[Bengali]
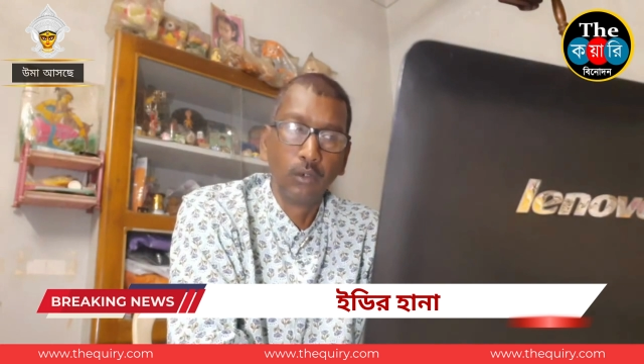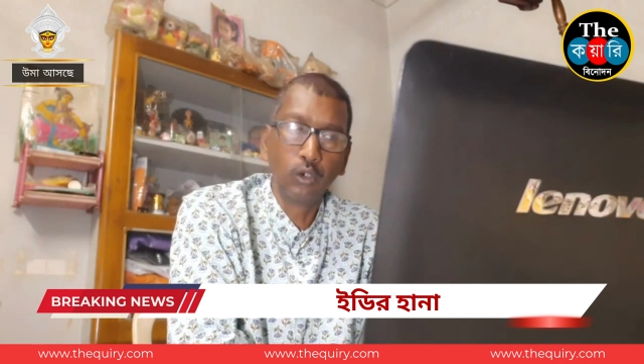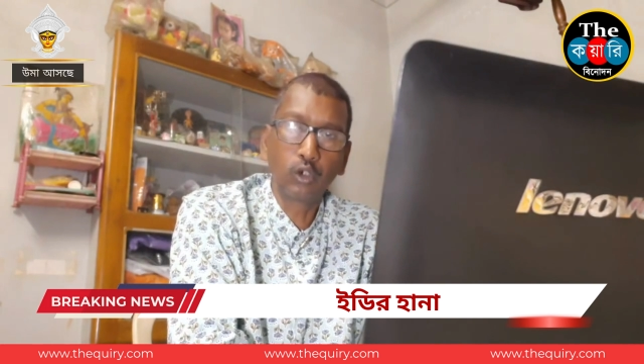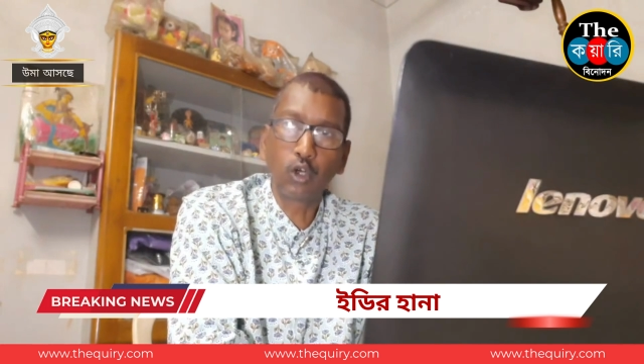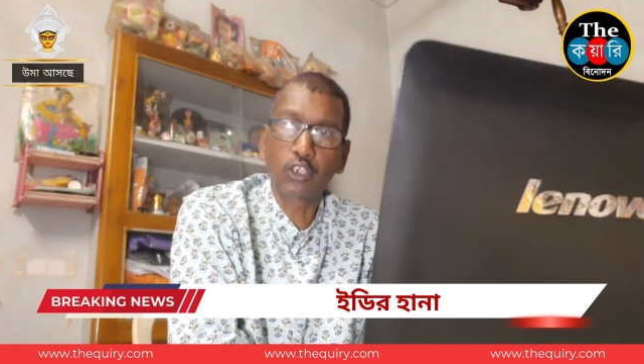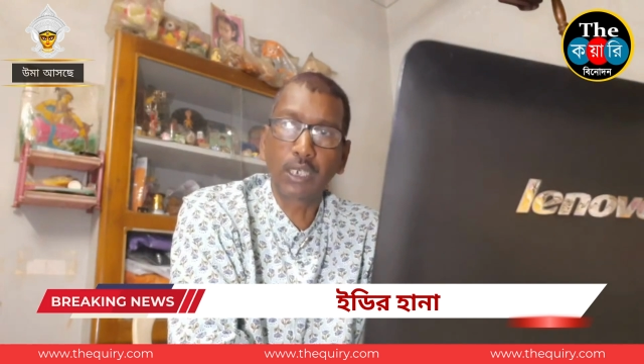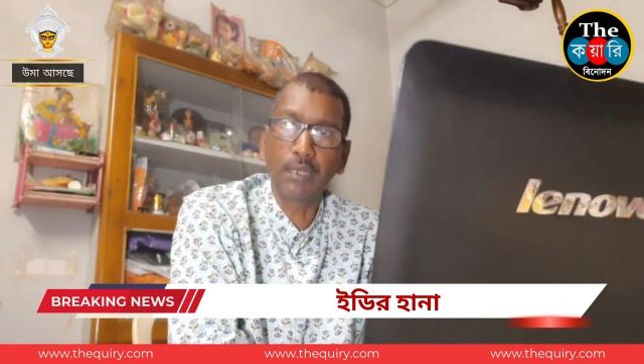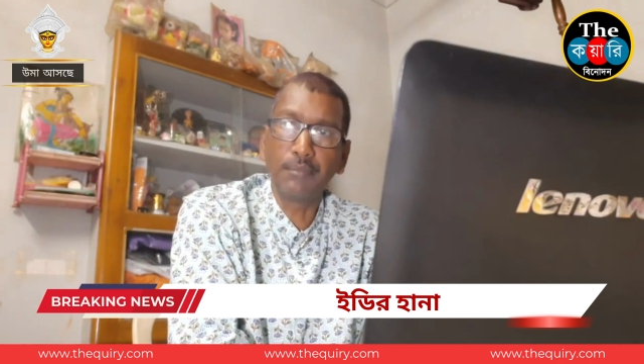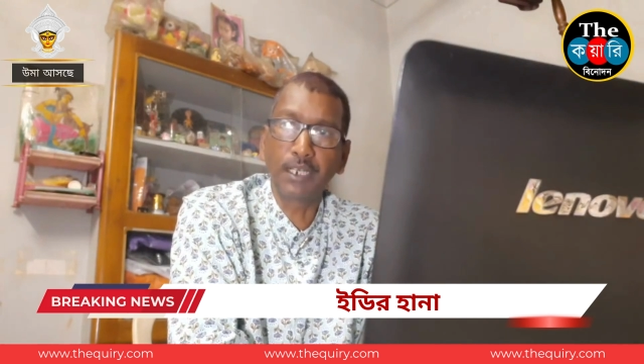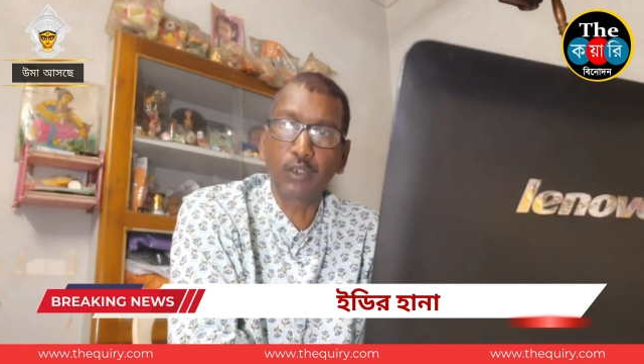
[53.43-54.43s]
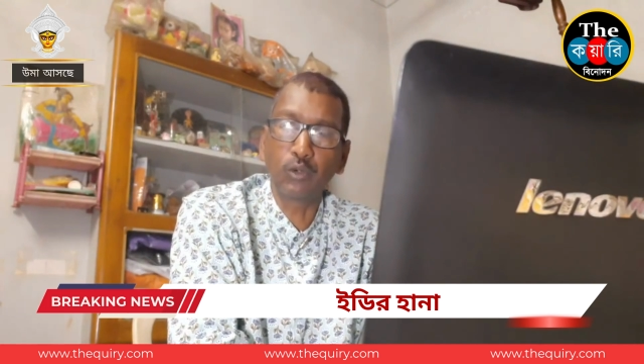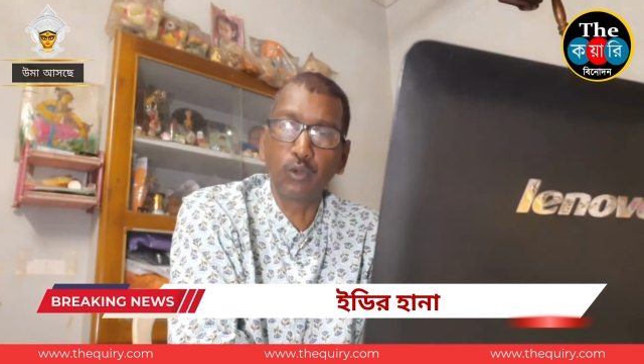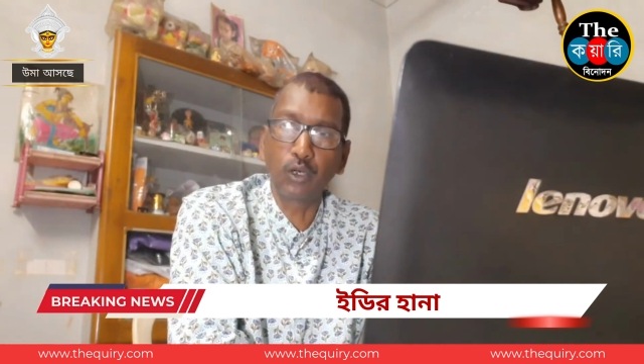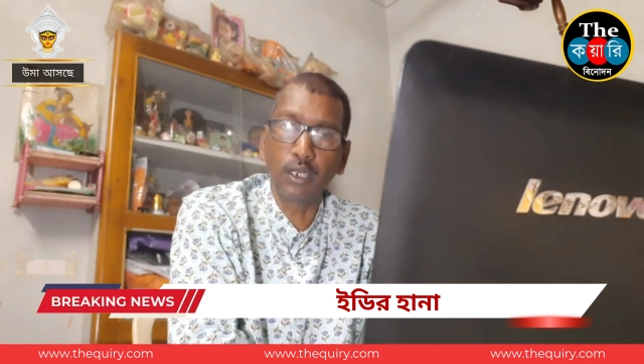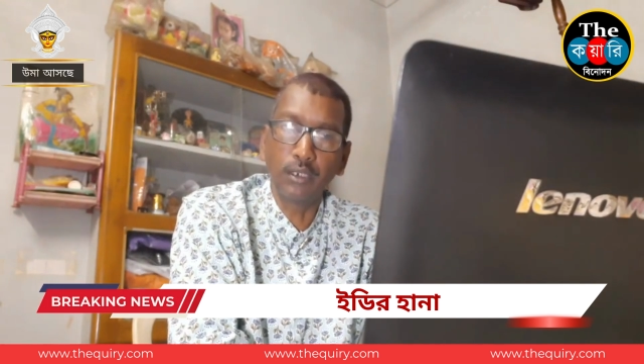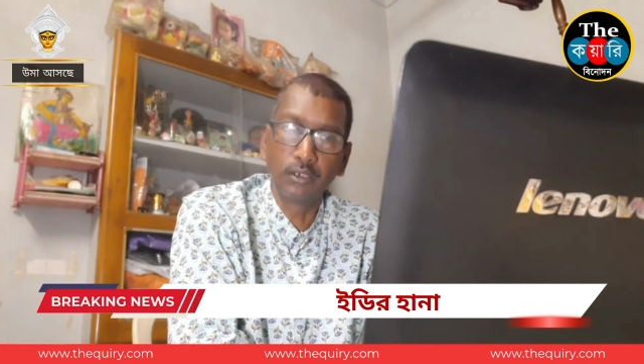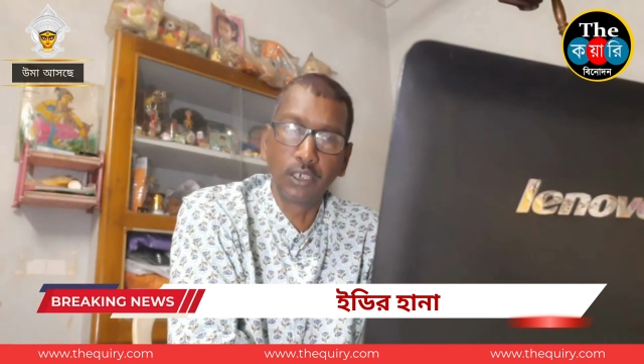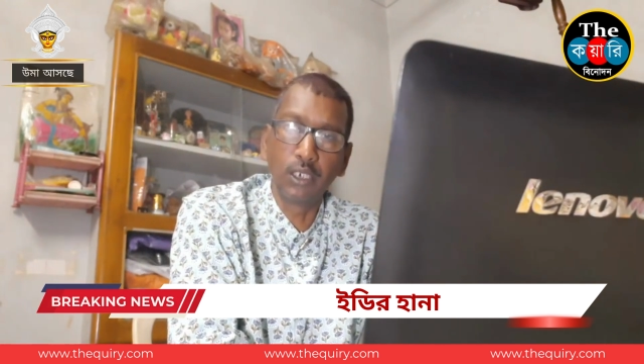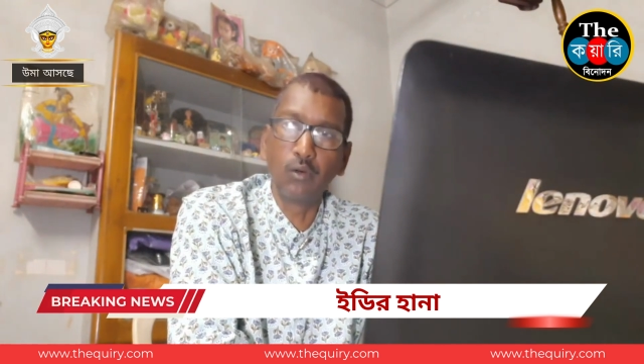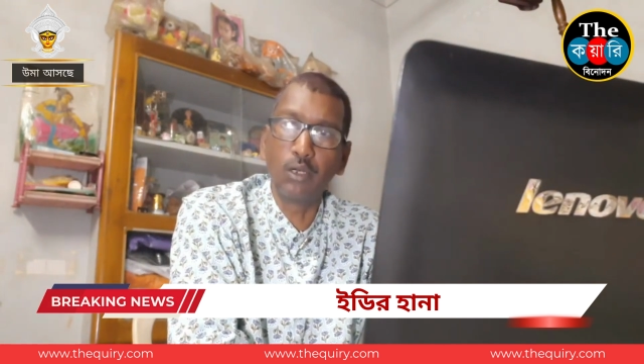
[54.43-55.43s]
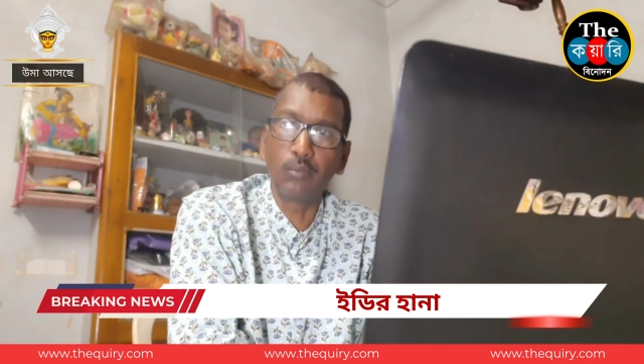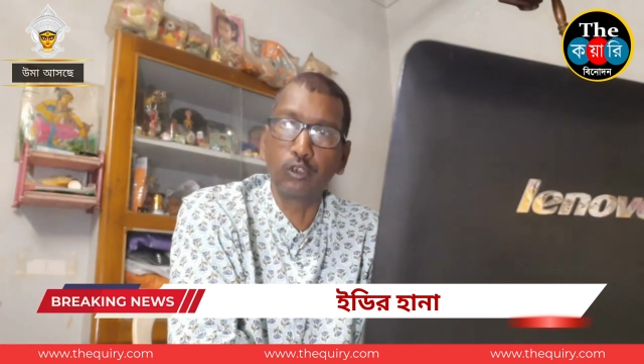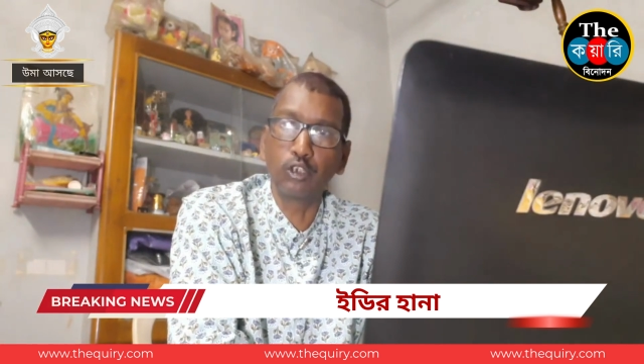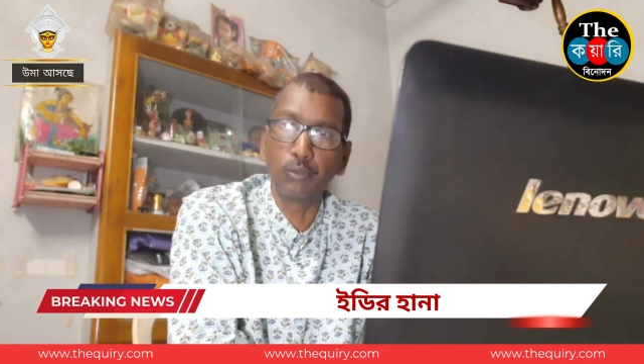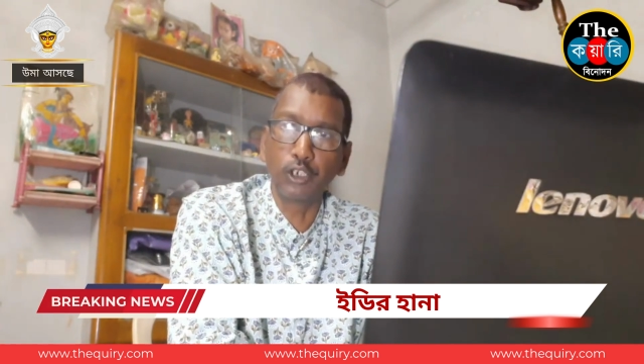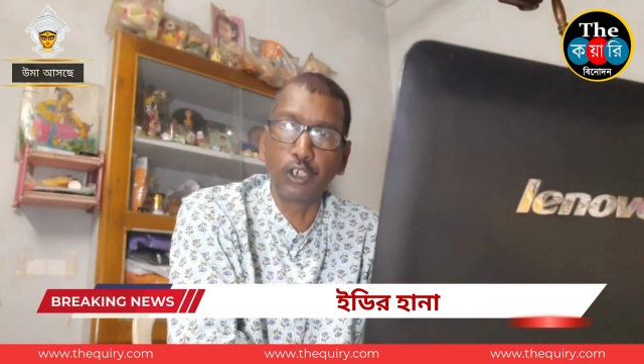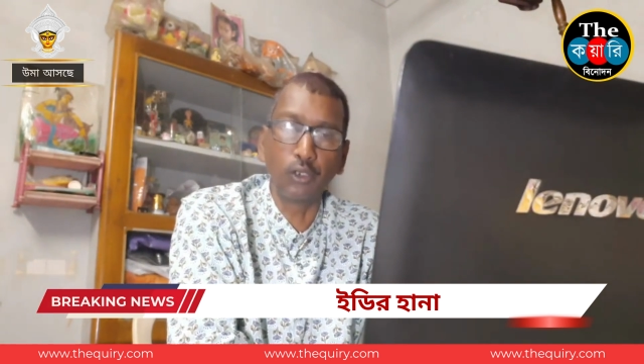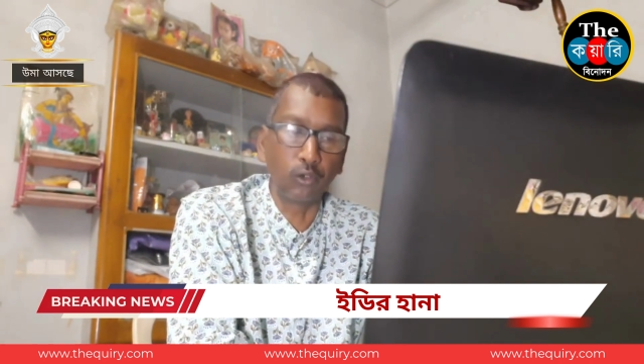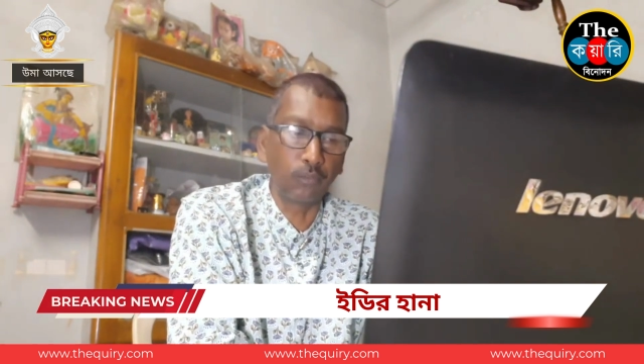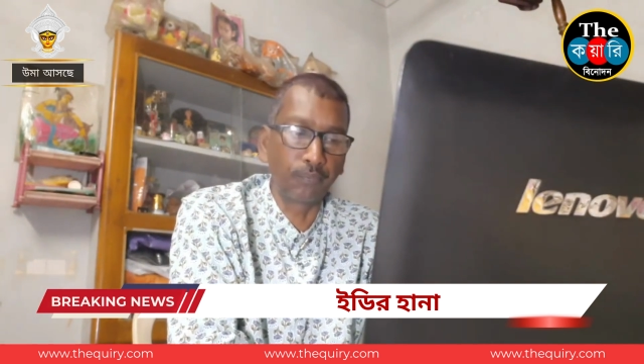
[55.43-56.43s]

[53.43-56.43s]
উত্তর সিকিম থেকে শুরু করে শিলিগুড়ি পর্যন্ত বিচ্ছিন্ন